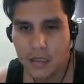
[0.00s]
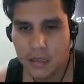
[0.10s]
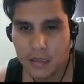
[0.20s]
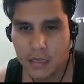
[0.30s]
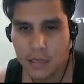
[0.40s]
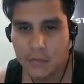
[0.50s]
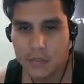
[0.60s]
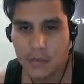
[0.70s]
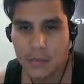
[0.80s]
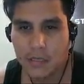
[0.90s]
Tenemos,
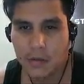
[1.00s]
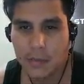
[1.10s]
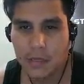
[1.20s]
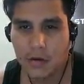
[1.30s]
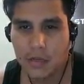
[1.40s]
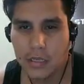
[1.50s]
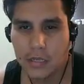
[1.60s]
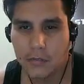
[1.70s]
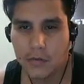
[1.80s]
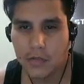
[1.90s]
si lo mantenemos apretado
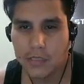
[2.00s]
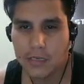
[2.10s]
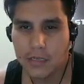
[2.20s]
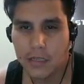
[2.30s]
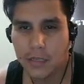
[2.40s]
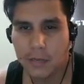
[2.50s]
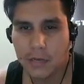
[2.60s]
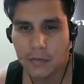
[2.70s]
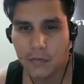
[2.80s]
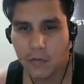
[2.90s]
y botón hacia arriba
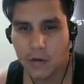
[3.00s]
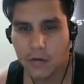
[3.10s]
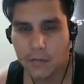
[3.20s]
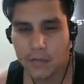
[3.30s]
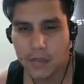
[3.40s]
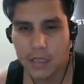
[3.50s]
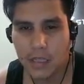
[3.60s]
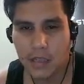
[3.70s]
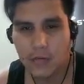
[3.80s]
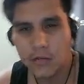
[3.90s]
disparamos fuego
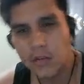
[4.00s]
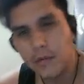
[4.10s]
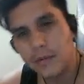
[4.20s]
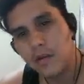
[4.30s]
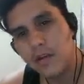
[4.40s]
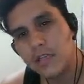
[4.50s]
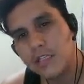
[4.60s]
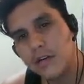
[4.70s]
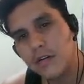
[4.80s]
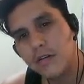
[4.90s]
y botón apretado y
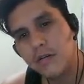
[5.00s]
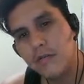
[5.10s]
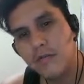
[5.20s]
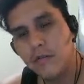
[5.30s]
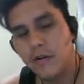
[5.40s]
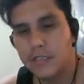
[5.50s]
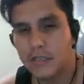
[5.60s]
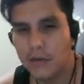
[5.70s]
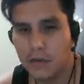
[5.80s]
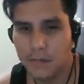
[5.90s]
hacia abajo, fuego hacia
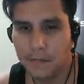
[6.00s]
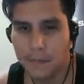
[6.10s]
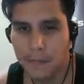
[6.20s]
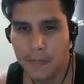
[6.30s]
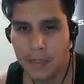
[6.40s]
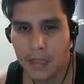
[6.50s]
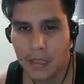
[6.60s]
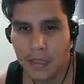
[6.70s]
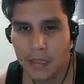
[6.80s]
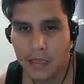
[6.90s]
abajo.
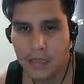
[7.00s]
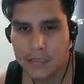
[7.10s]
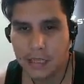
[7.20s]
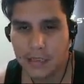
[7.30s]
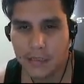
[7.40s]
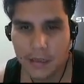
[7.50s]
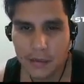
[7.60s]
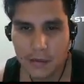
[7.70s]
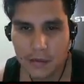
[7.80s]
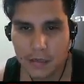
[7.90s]
Salta,
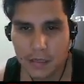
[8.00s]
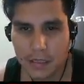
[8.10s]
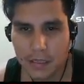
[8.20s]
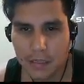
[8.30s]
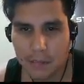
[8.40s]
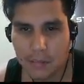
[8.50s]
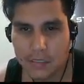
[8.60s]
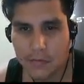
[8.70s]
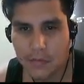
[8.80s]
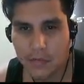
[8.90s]
eh, también
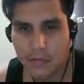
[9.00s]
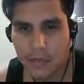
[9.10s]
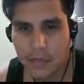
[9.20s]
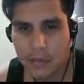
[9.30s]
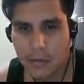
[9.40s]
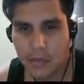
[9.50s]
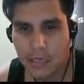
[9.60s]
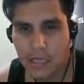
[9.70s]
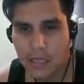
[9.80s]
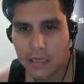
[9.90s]
se pone de frente, pero
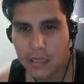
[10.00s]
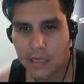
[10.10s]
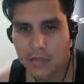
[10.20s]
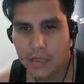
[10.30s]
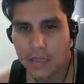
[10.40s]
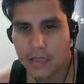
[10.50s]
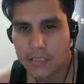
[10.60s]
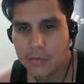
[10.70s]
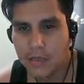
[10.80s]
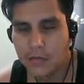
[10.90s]
este detalle que
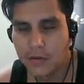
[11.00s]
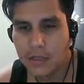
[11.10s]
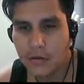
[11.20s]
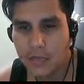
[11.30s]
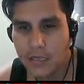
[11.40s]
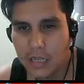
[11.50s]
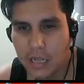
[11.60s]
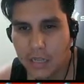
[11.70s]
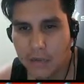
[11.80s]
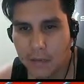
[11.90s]
se pone de frente no tiene
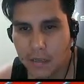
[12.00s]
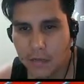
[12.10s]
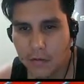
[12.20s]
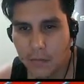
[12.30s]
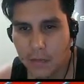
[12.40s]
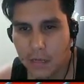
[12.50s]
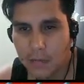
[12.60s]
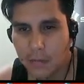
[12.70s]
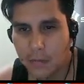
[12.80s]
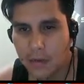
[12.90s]
nada, es más que todo para
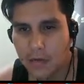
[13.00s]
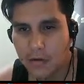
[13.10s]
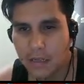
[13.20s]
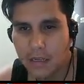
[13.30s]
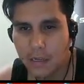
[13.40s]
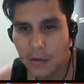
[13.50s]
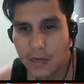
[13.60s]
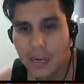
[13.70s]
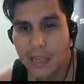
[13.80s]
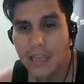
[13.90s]
mover lo que le
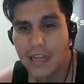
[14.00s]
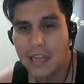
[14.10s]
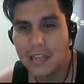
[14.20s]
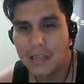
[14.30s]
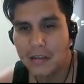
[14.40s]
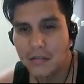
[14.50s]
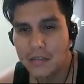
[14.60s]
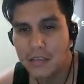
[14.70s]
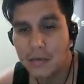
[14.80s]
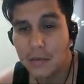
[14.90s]
cuelga ahí adelante.
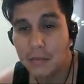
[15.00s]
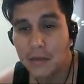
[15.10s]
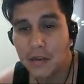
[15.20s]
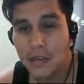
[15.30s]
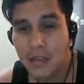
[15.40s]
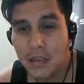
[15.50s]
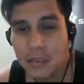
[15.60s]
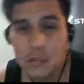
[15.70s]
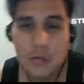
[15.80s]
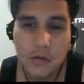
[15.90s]
Si se pueden ver,
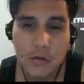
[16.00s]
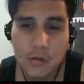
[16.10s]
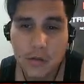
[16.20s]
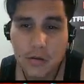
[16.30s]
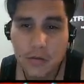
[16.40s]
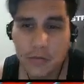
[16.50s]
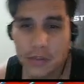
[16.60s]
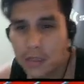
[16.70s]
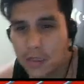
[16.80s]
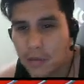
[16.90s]
yo lo dejo de
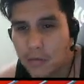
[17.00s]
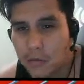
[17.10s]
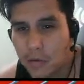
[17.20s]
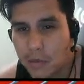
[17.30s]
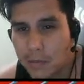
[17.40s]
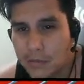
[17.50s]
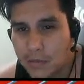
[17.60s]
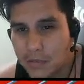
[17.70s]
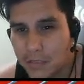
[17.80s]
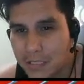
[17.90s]
frente, muevo despacio
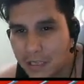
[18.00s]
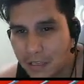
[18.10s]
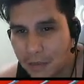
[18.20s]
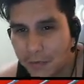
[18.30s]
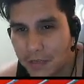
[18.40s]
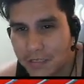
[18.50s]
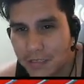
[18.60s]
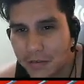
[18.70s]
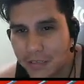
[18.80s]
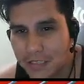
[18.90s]
el joystick y
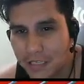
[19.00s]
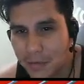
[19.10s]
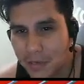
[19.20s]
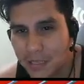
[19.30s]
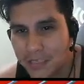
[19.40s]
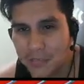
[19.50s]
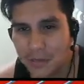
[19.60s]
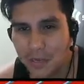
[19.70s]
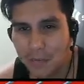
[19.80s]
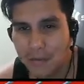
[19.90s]
fíjense lo que se le mueve ahí entre
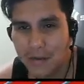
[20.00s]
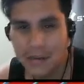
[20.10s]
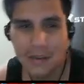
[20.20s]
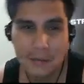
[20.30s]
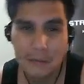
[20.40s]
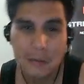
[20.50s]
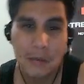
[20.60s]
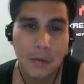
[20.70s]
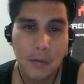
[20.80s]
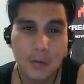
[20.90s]
medio de las piernas.
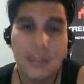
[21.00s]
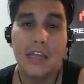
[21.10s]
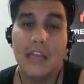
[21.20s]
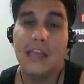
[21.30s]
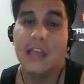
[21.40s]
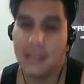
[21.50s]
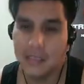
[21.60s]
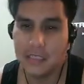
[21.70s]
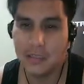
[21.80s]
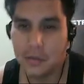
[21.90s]
Un detalle
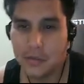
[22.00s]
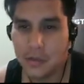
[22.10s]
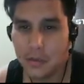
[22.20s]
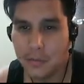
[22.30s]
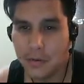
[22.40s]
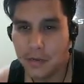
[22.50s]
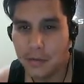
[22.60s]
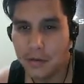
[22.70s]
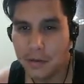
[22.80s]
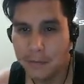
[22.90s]
chistoso de los
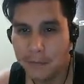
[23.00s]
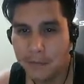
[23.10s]
programadores.